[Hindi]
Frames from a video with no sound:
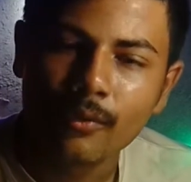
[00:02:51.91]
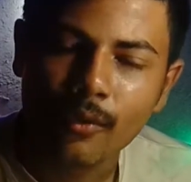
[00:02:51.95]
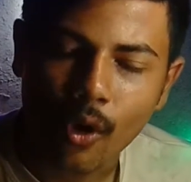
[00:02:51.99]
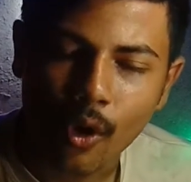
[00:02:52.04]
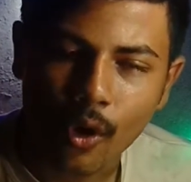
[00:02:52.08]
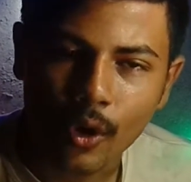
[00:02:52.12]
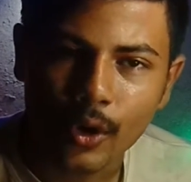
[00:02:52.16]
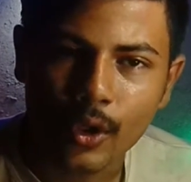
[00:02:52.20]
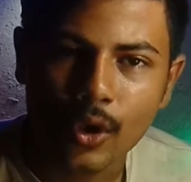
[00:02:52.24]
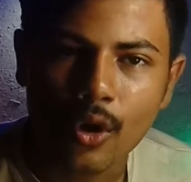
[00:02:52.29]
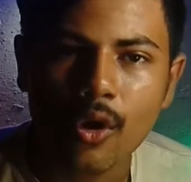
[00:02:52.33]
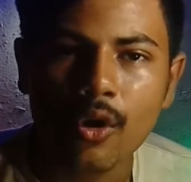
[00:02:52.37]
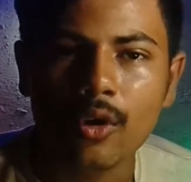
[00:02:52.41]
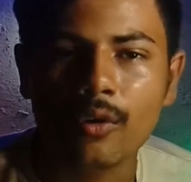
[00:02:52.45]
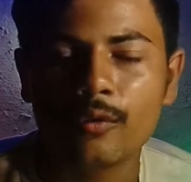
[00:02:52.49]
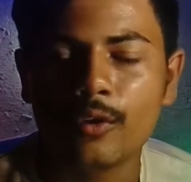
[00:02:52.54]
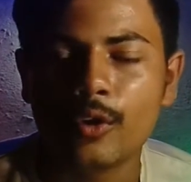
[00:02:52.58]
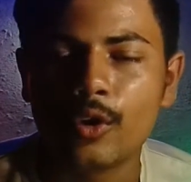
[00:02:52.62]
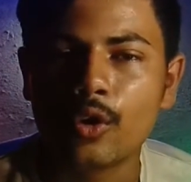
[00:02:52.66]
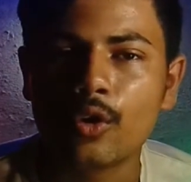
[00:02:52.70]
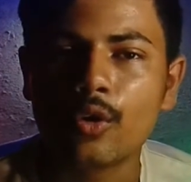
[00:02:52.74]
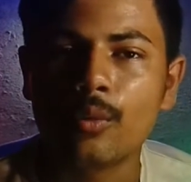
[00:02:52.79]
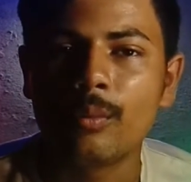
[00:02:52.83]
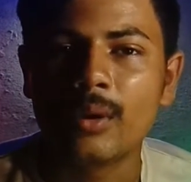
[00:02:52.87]
ऑडियो और
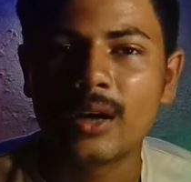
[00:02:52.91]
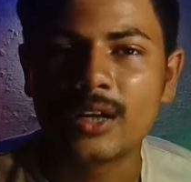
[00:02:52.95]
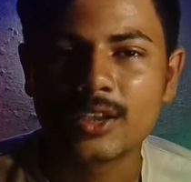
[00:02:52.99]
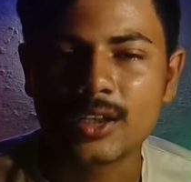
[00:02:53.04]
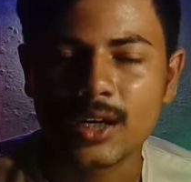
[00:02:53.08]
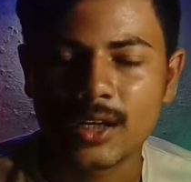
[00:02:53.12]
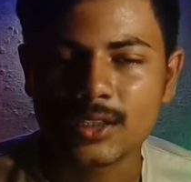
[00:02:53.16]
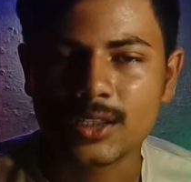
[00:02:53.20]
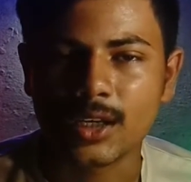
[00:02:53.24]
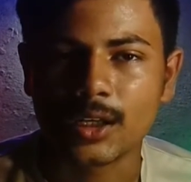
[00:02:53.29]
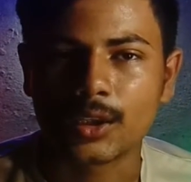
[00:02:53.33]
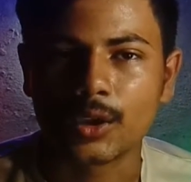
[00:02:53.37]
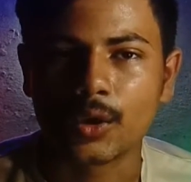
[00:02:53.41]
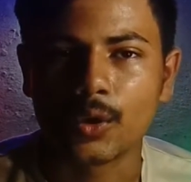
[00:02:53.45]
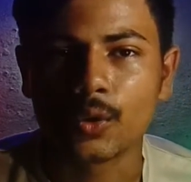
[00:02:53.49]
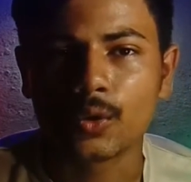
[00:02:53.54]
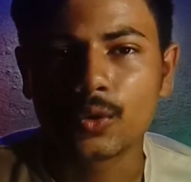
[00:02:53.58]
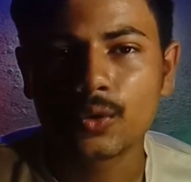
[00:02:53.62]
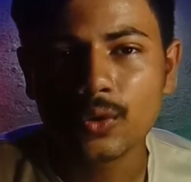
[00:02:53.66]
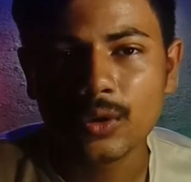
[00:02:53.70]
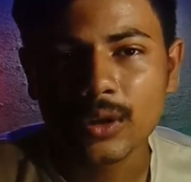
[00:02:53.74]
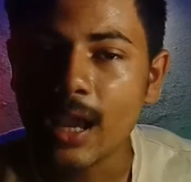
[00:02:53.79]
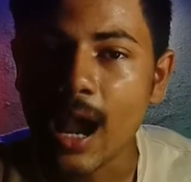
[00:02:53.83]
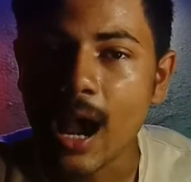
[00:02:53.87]
वीडियो को मर्ज कर सकते हो
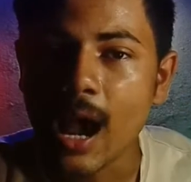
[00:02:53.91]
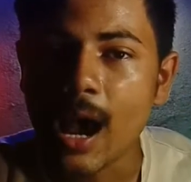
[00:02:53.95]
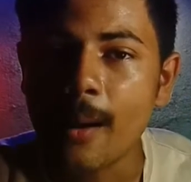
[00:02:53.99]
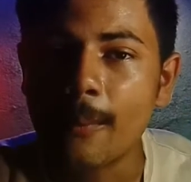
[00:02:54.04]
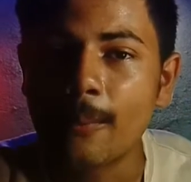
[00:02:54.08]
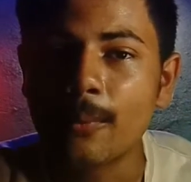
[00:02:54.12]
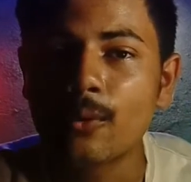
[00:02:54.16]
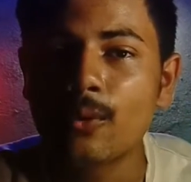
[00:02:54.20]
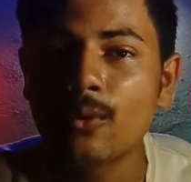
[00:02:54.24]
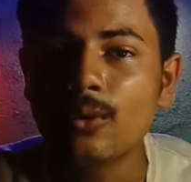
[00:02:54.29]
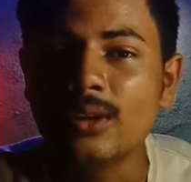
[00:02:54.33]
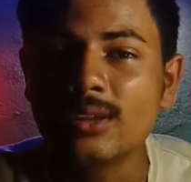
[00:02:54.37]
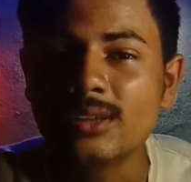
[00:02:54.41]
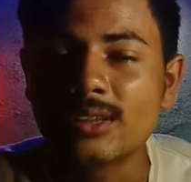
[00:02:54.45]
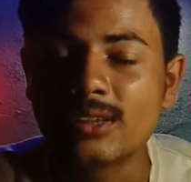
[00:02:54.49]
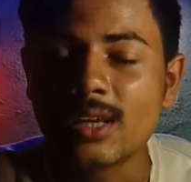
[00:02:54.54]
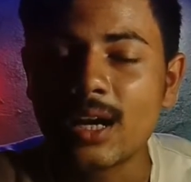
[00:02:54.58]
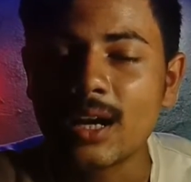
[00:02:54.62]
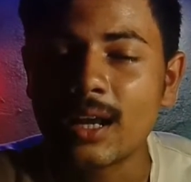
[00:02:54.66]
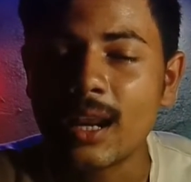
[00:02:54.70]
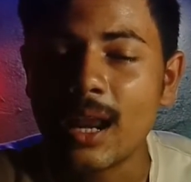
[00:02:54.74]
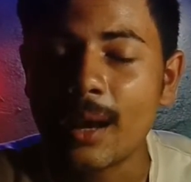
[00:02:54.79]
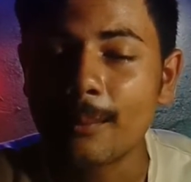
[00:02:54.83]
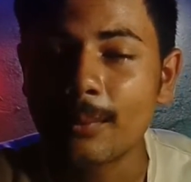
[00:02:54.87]
तो आपको
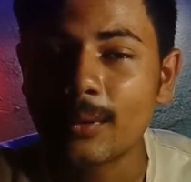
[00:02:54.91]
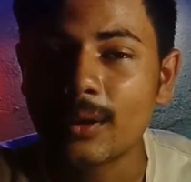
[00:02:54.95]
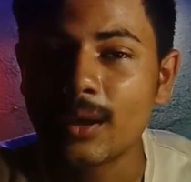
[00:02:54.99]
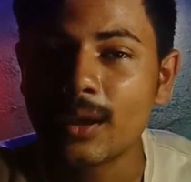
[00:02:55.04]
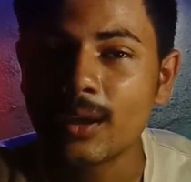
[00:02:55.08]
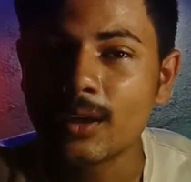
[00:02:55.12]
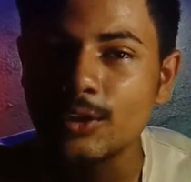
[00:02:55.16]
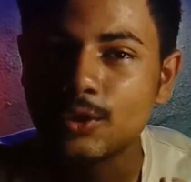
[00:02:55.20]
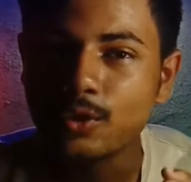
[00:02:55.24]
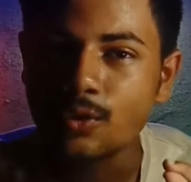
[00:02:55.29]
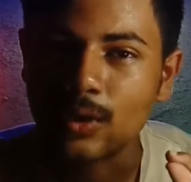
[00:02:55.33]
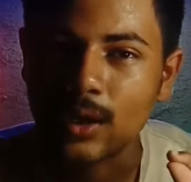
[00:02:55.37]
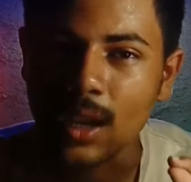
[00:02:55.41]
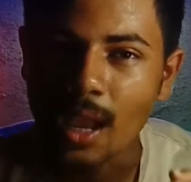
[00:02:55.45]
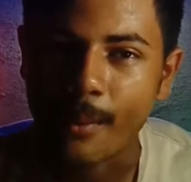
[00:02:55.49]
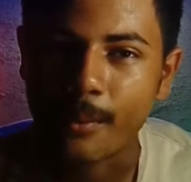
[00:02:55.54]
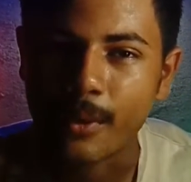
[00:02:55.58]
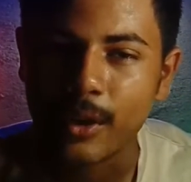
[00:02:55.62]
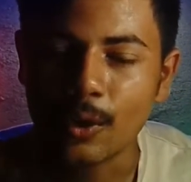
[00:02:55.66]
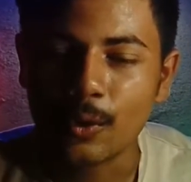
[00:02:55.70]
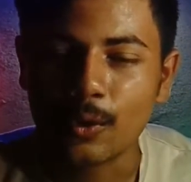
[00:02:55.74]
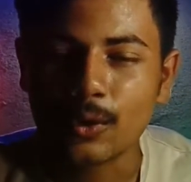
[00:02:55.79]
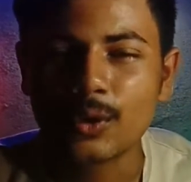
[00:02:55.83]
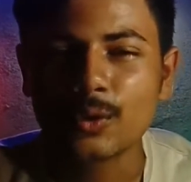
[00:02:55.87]
इंस्टाग्राम के जो
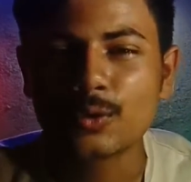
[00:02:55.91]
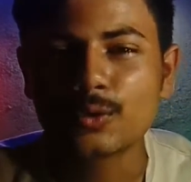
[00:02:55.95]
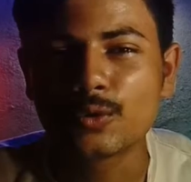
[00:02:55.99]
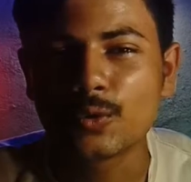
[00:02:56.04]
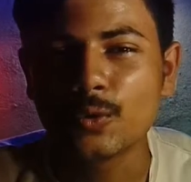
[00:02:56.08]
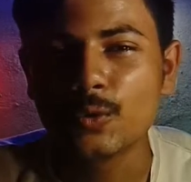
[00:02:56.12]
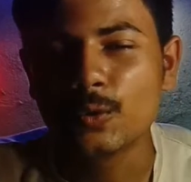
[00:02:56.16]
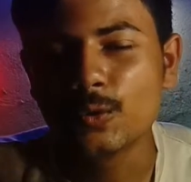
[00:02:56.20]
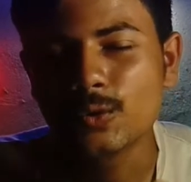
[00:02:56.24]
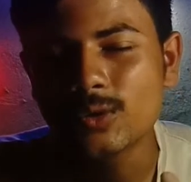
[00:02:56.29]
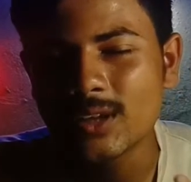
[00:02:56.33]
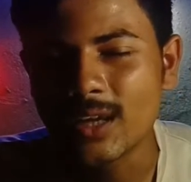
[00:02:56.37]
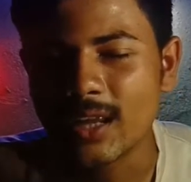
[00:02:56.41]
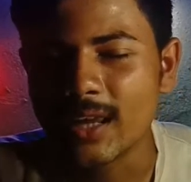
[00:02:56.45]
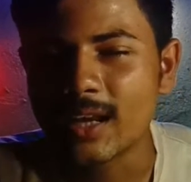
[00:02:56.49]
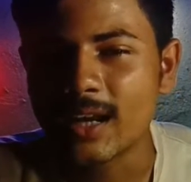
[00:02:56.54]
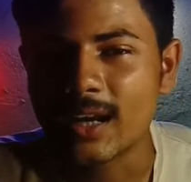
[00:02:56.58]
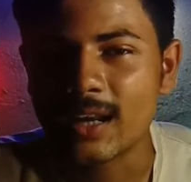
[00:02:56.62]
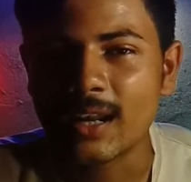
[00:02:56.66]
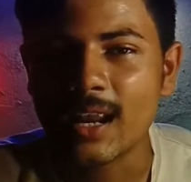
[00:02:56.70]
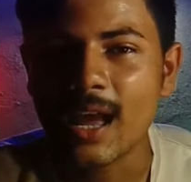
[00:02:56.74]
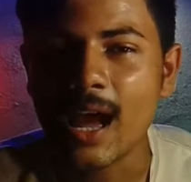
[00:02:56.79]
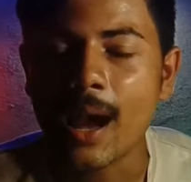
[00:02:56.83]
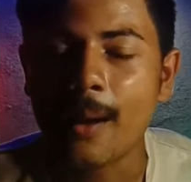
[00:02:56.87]
कैमरे होते हैं उसको यूज़ नहीं
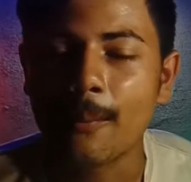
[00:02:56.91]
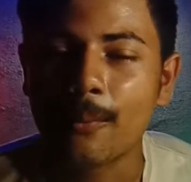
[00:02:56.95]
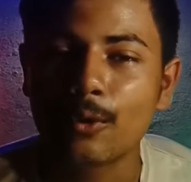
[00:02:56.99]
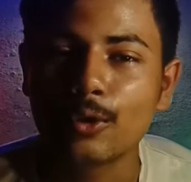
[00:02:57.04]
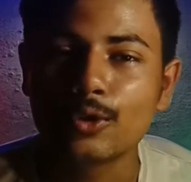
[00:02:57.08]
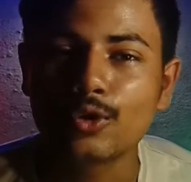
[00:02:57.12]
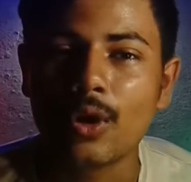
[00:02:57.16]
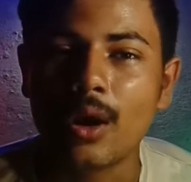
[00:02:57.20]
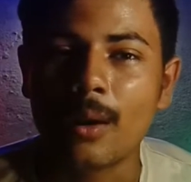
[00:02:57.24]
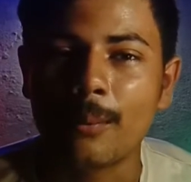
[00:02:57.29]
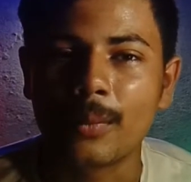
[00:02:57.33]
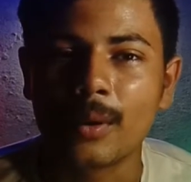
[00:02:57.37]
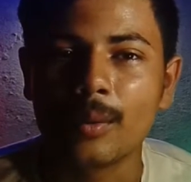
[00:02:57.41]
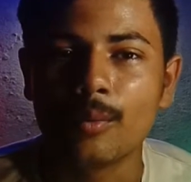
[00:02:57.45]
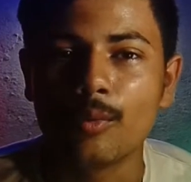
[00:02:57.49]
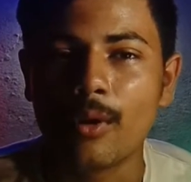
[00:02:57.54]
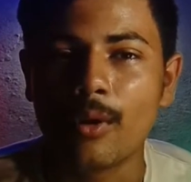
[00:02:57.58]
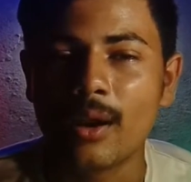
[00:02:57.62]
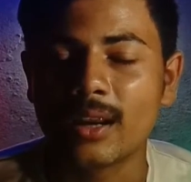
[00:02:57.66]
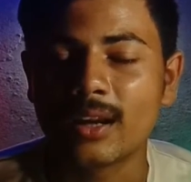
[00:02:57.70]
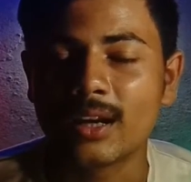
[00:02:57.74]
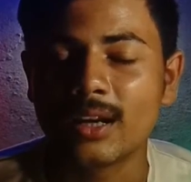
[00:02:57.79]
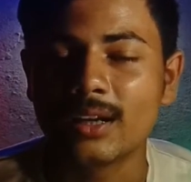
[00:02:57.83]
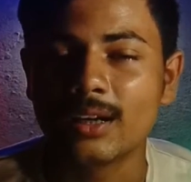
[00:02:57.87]
करना है आपको जो आपने
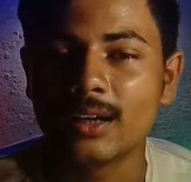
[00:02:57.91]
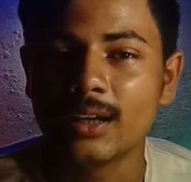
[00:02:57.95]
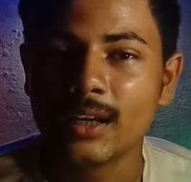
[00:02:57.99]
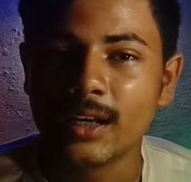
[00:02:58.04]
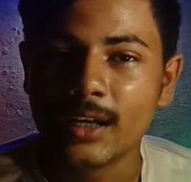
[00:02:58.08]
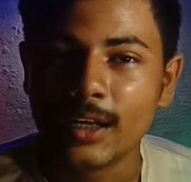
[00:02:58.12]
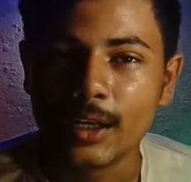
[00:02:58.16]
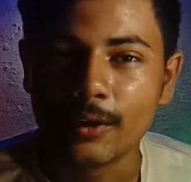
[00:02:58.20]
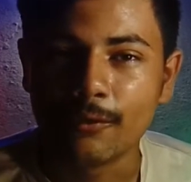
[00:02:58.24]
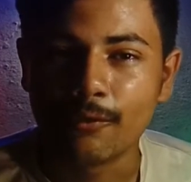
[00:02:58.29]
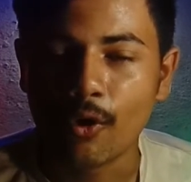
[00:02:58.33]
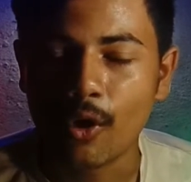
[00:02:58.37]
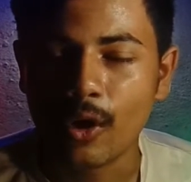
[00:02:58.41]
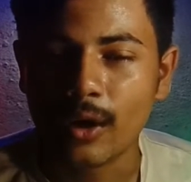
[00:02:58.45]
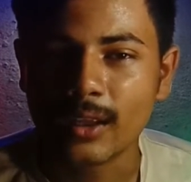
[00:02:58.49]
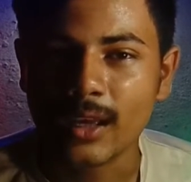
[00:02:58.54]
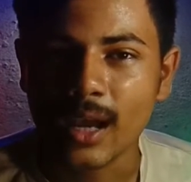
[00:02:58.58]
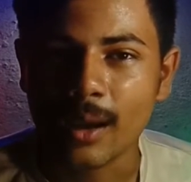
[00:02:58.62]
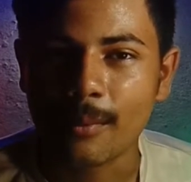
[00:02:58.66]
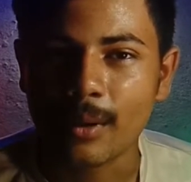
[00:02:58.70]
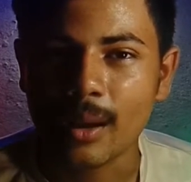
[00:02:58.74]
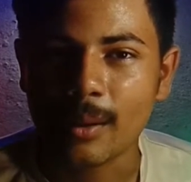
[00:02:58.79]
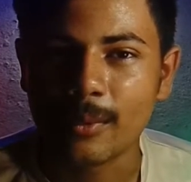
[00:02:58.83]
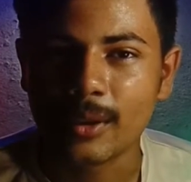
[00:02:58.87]
मोबाइल का डिफ़ॉल्ट
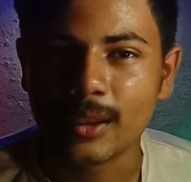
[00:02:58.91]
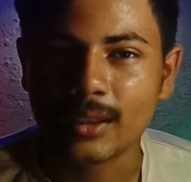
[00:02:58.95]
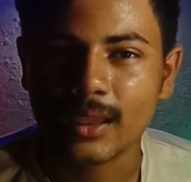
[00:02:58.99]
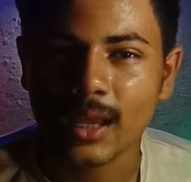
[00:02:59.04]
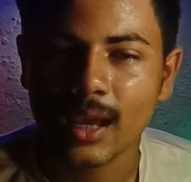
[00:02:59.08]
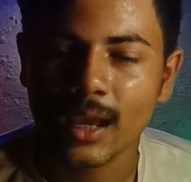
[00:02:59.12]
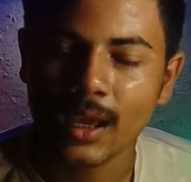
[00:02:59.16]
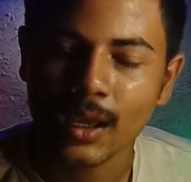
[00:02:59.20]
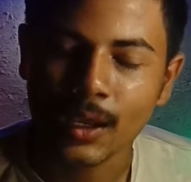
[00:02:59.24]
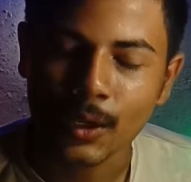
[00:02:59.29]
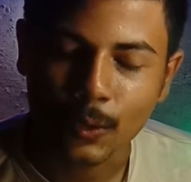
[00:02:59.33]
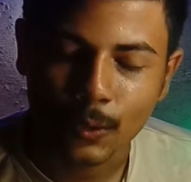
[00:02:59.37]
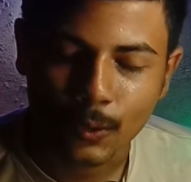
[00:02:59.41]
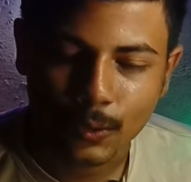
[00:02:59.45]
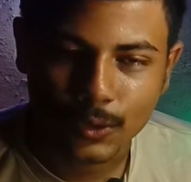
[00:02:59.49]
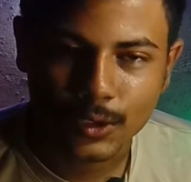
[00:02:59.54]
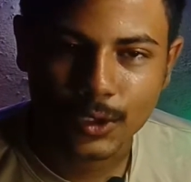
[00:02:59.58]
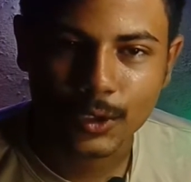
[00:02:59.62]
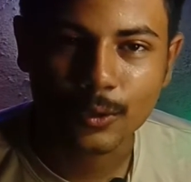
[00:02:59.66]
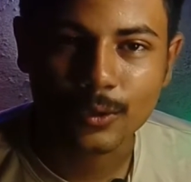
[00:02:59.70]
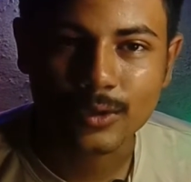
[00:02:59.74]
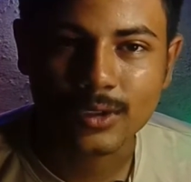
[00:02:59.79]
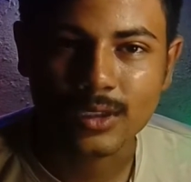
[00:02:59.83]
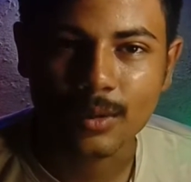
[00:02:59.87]
कैमरा मिलता है
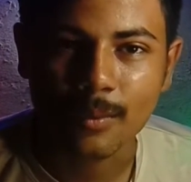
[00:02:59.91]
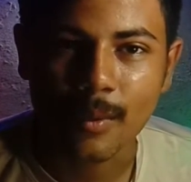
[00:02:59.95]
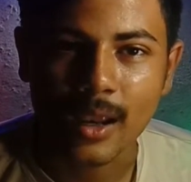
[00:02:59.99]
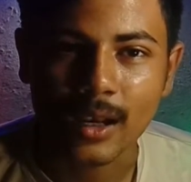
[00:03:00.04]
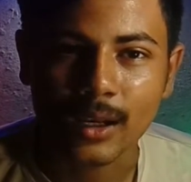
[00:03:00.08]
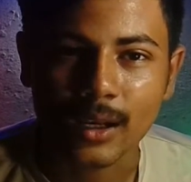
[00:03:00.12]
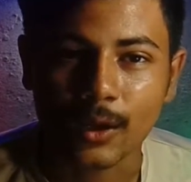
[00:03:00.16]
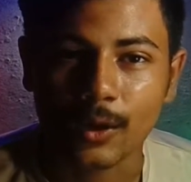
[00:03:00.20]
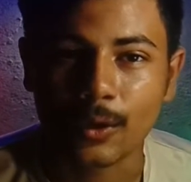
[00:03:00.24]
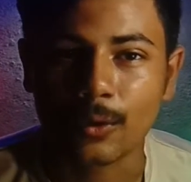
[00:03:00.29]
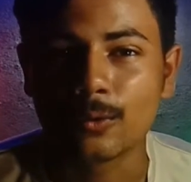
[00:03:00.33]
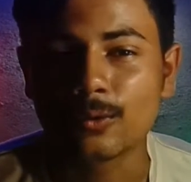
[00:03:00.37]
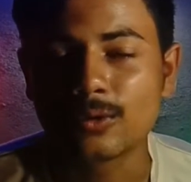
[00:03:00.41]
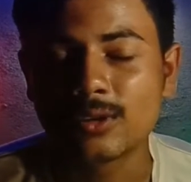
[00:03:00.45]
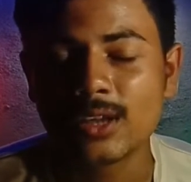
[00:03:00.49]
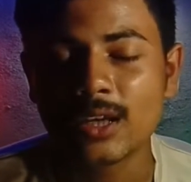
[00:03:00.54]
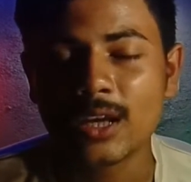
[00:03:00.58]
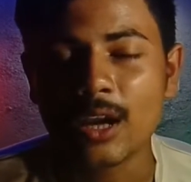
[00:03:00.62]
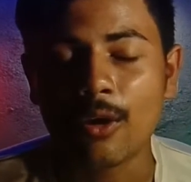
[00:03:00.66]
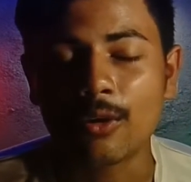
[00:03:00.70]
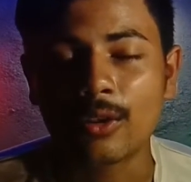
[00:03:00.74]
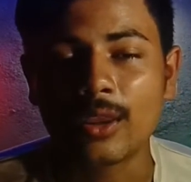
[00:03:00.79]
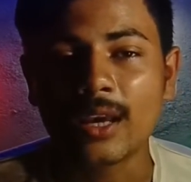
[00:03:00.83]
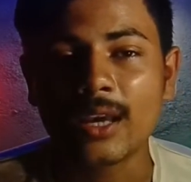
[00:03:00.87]
उसी को इस्तेमाल कर रहे हो उससे
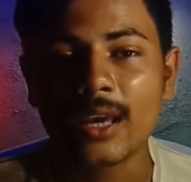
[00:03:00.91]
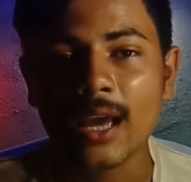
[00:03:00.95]
क्या होता है कि